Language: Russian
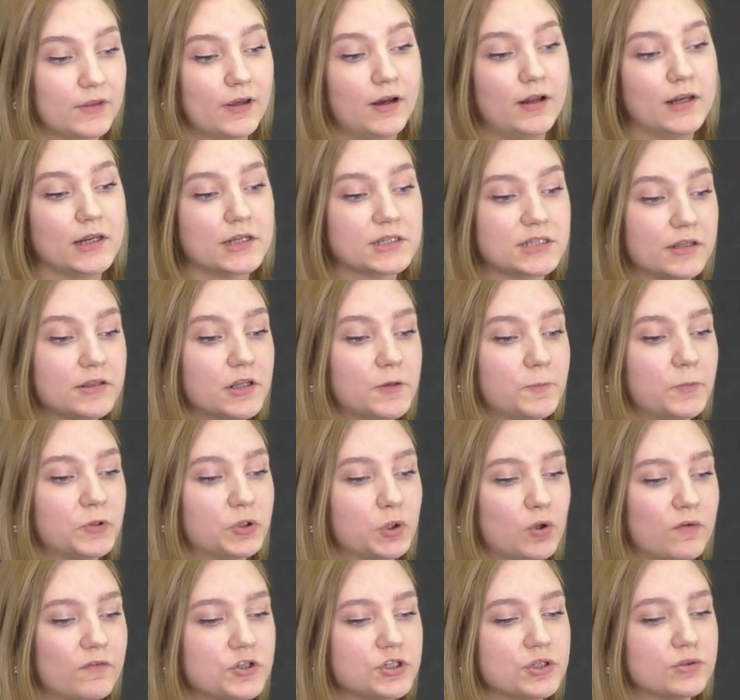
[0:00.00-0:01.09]
Александр
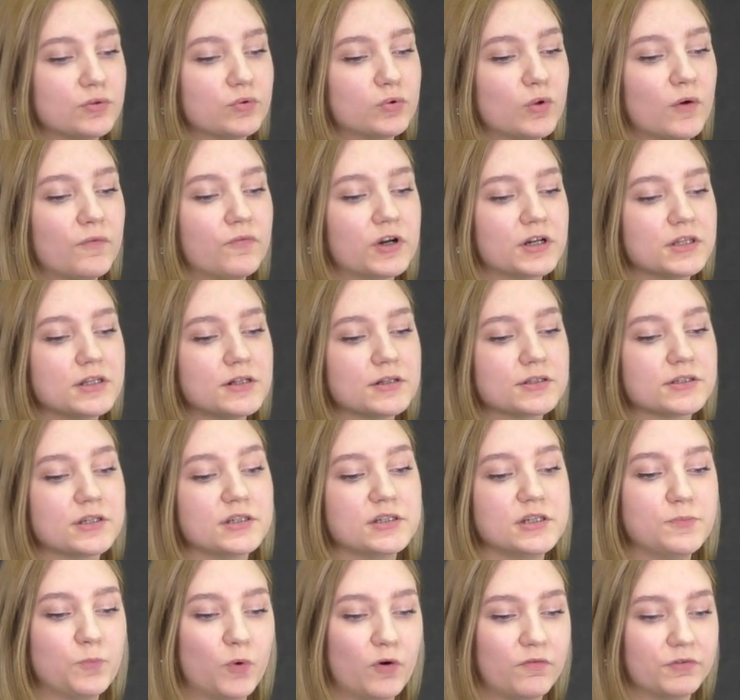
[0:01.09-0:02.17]
Петрович Селенов родился
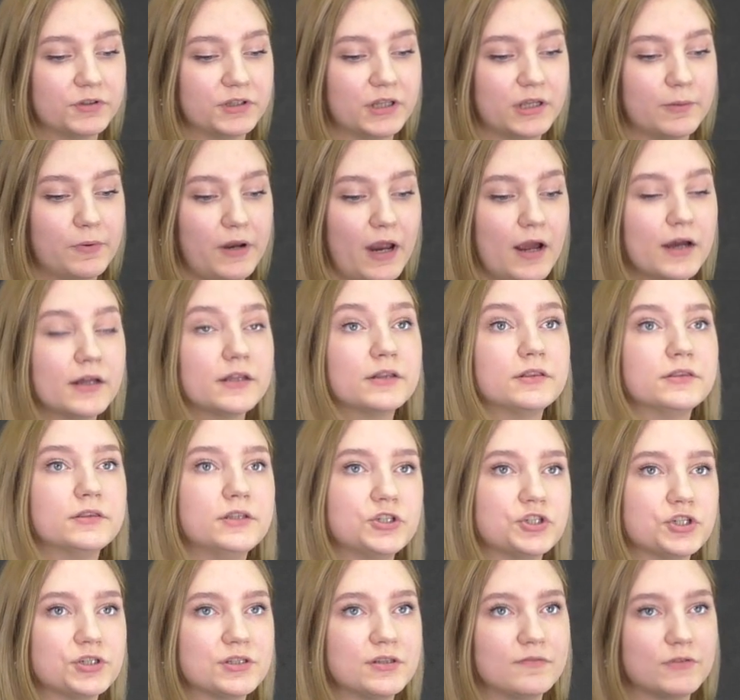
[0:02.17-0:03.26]
7 ноября
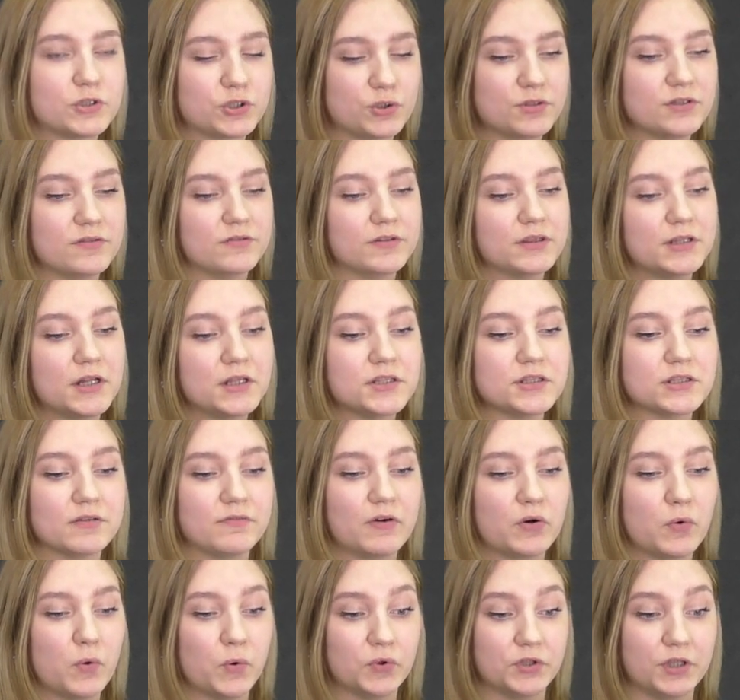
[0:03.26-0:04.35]
1919
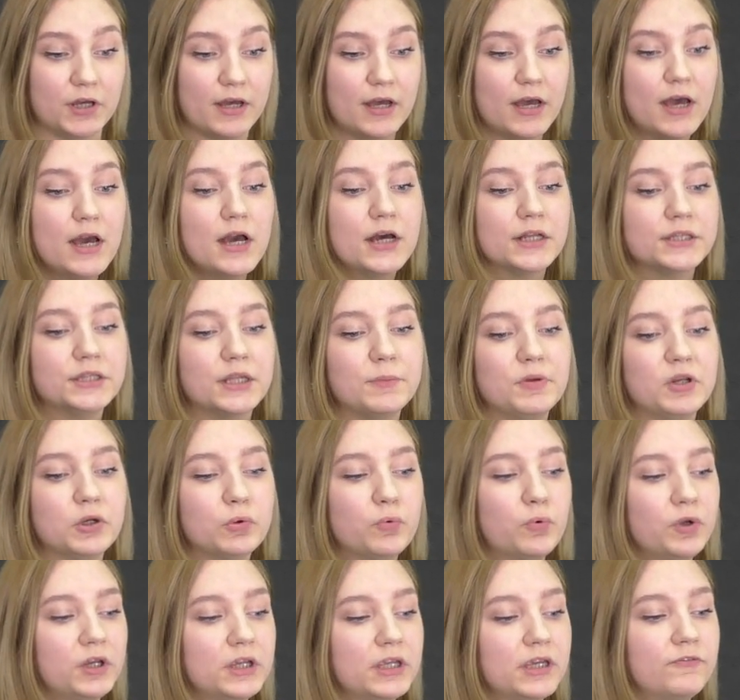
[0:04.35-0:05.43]
года на
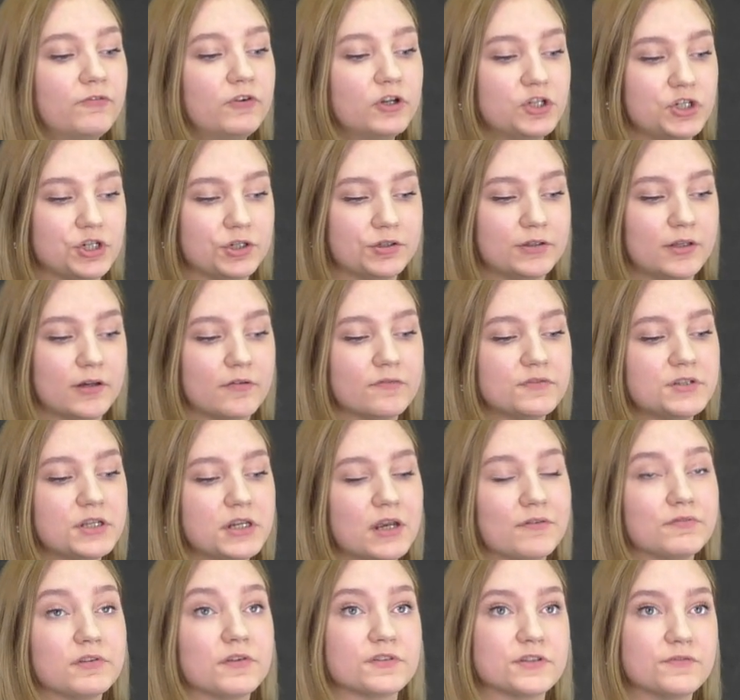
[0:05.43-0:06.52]
берегу реки Вычегда в
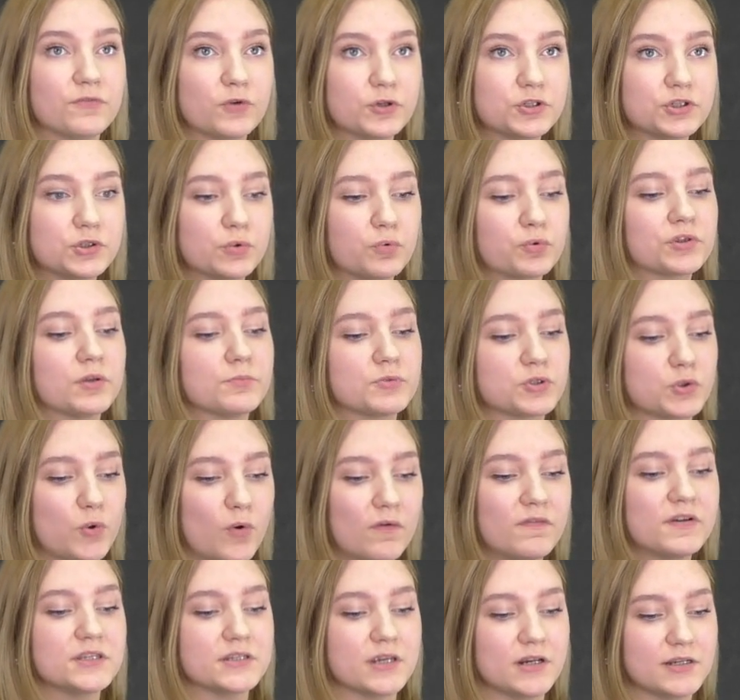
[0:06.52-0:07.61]
деревне Взвоз
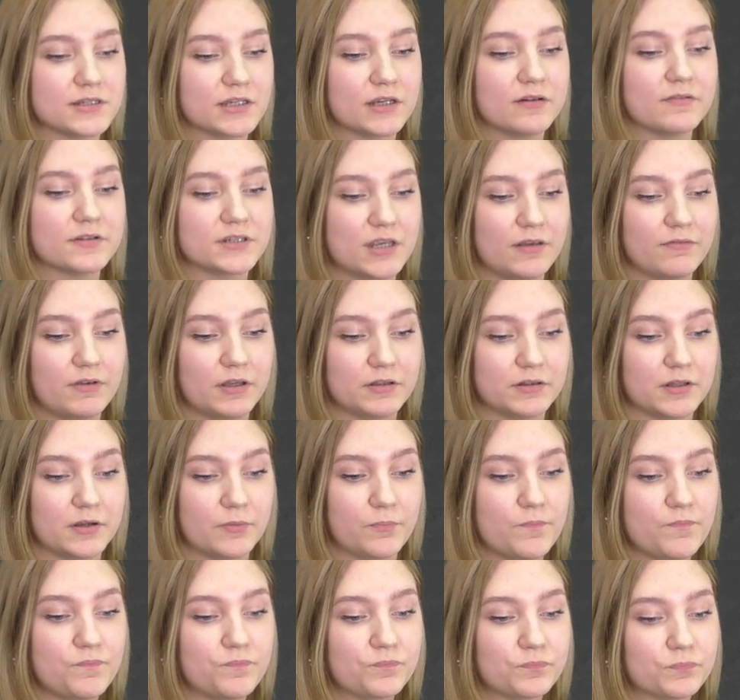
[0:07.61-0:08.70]
Урдомского сельского совета.
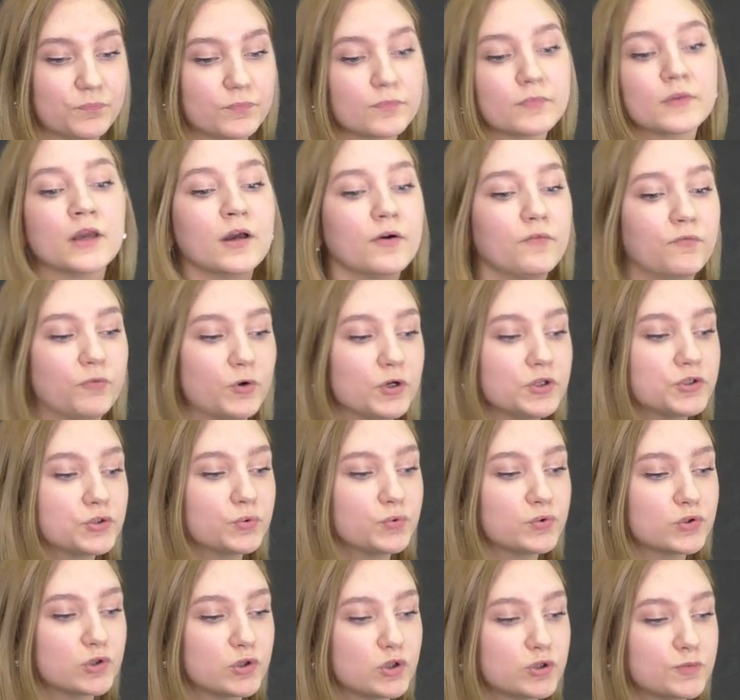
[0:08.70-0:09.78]

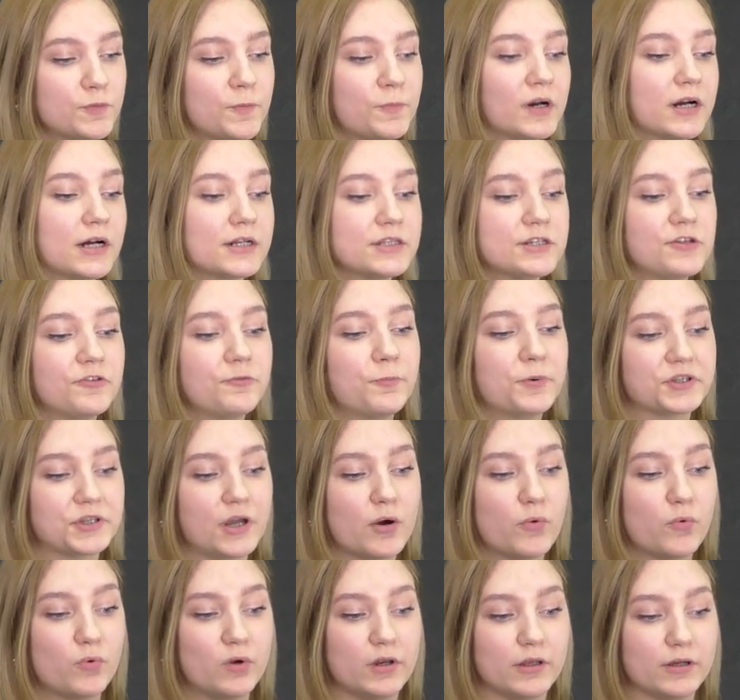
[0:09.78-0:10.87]
Воинскую службу проходил в
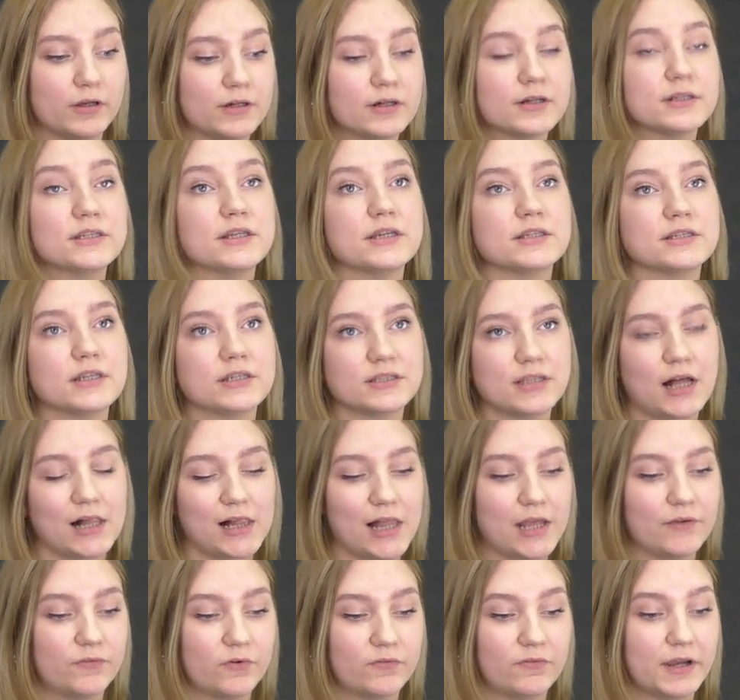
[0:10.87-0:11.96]
Барнауле, где и застала
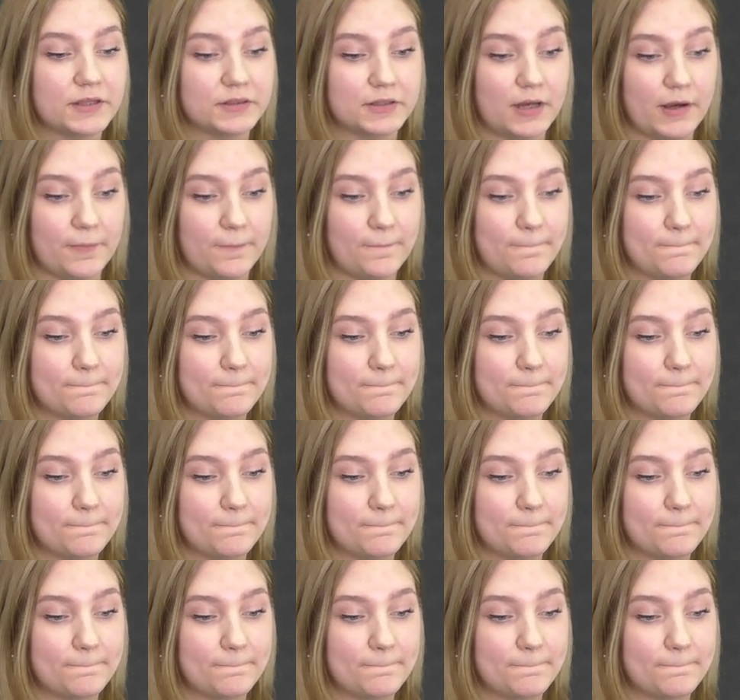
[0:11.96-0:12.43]
его война.